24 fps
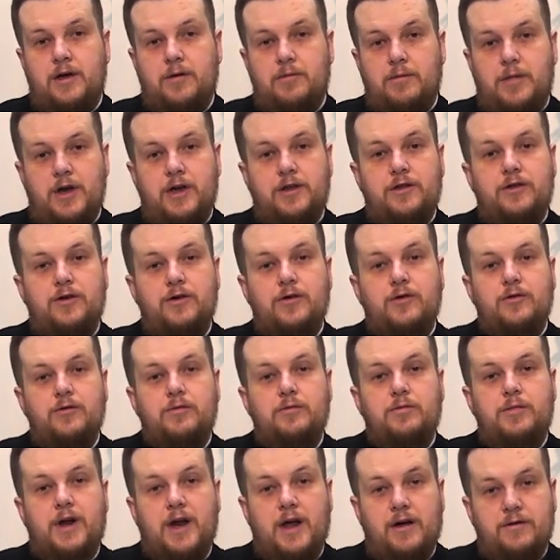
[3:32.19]
będą
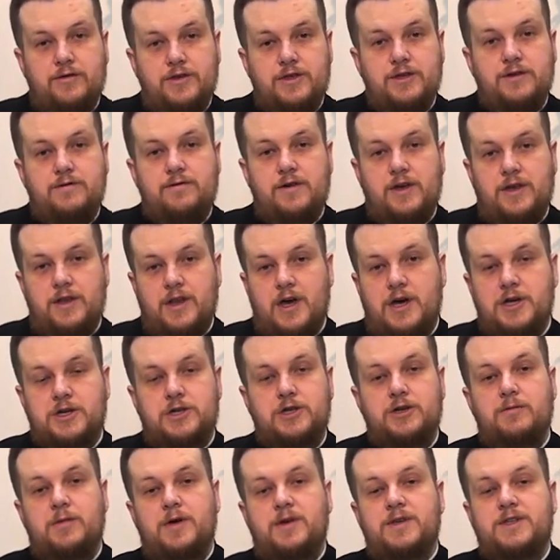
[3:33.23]
prawdziwie
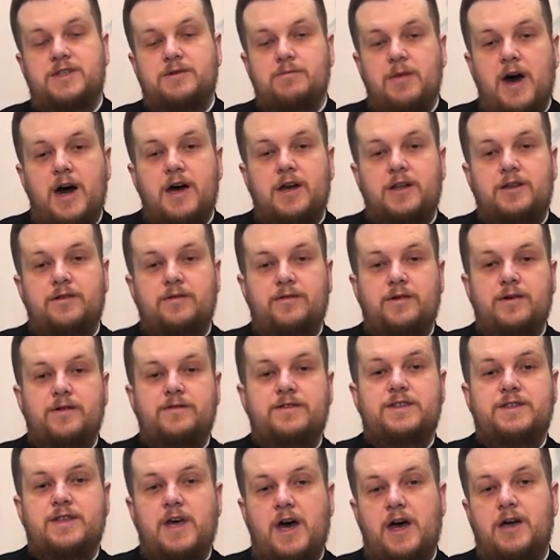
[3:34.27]
naszym
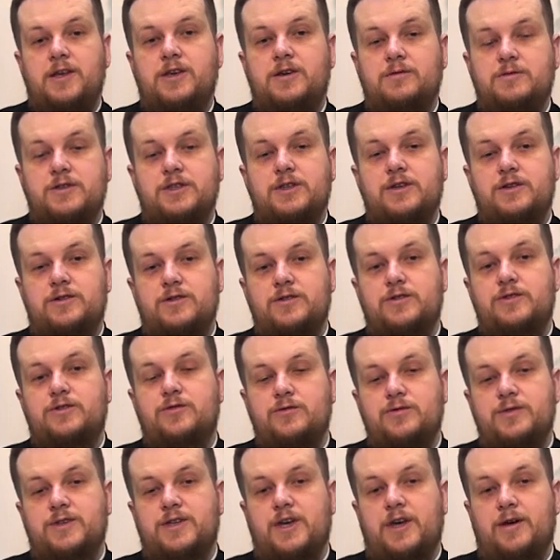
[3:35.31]
zmartwychwstaniem z
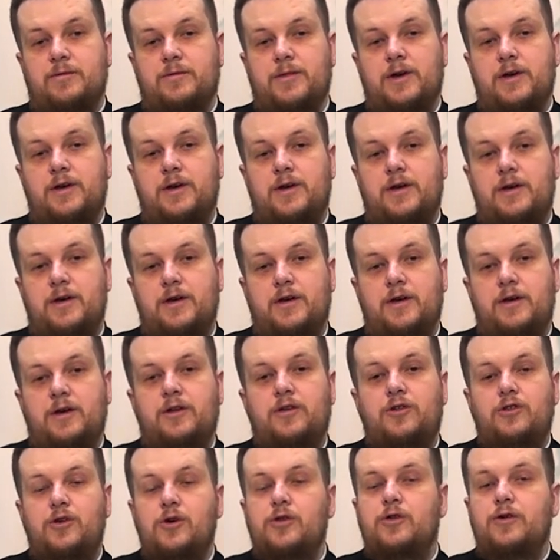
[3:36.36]
Chrystusem
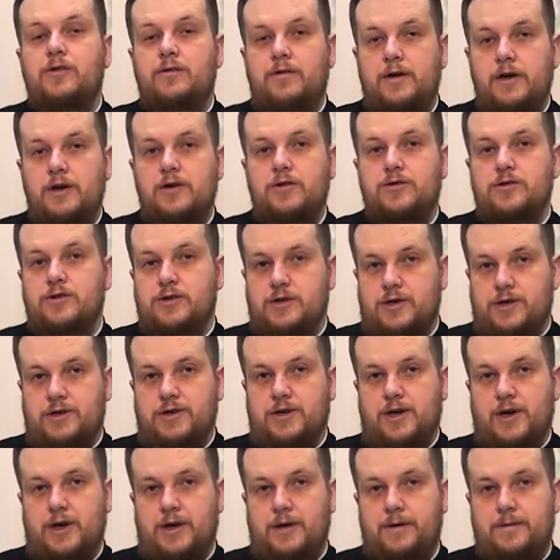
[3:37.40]
do nowego
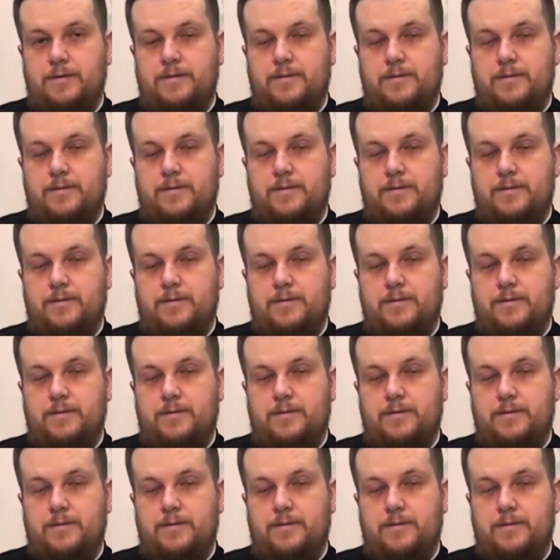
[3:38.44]
życia.